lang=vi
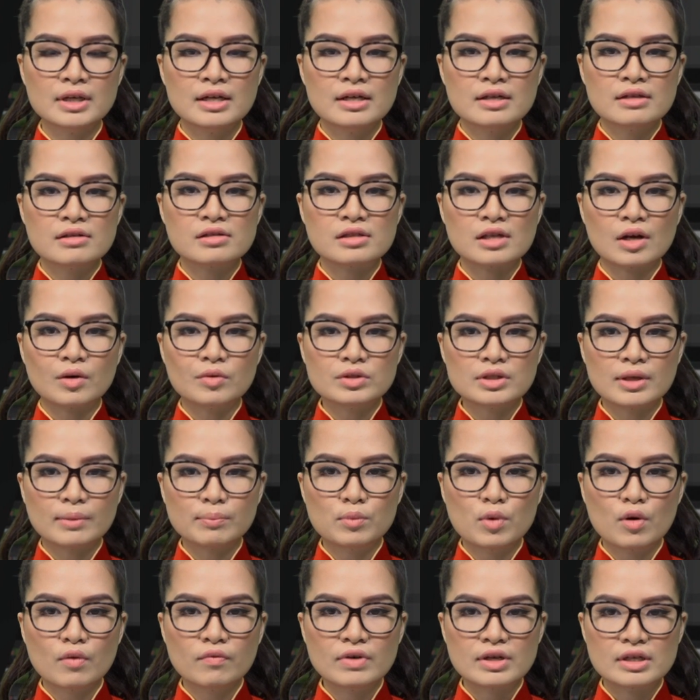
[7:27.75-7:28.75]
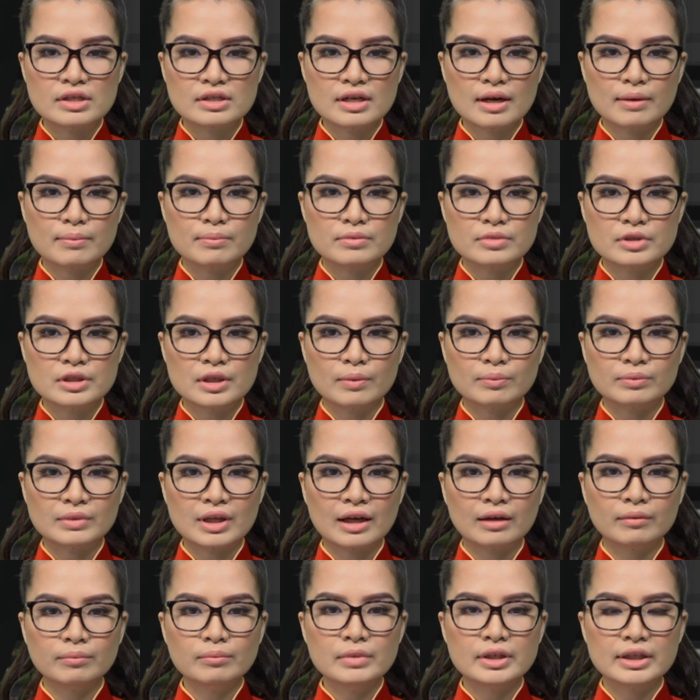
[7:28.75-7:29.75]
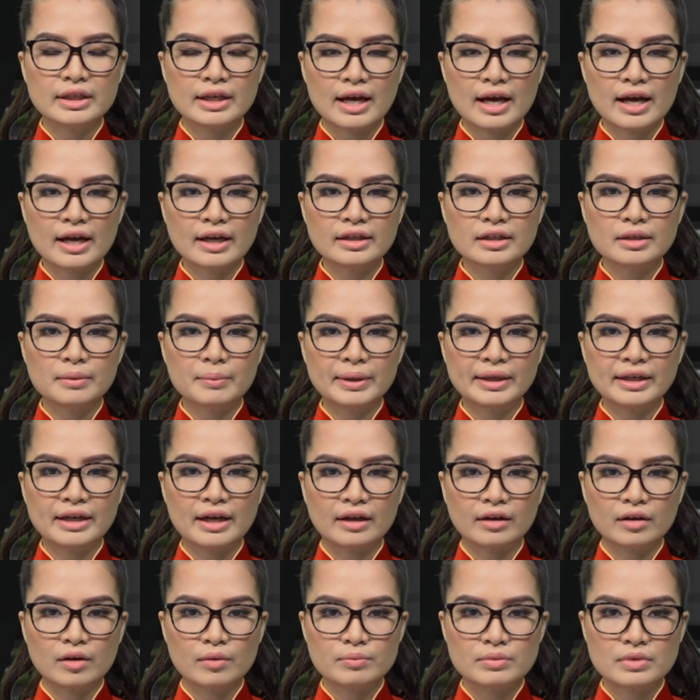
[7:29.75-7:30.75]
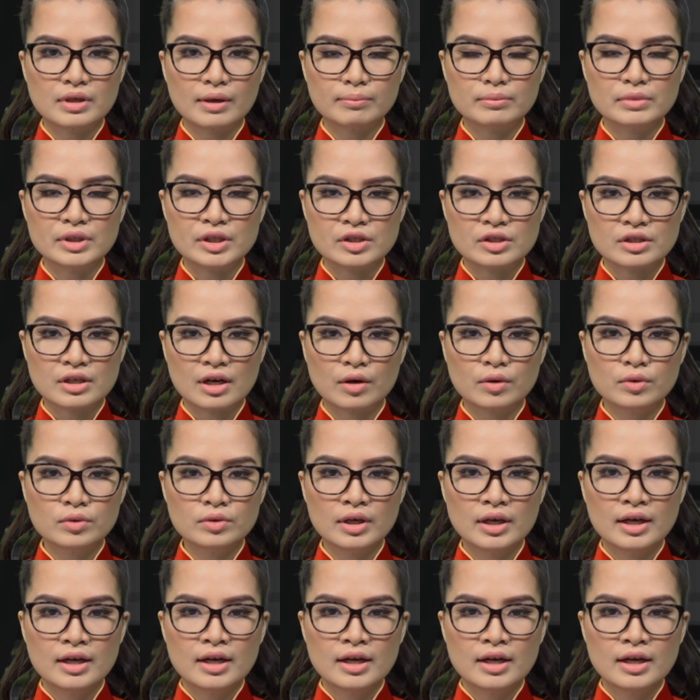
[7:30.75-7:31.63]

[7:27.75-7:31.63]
6.4% trong tháng 12 năm 2016,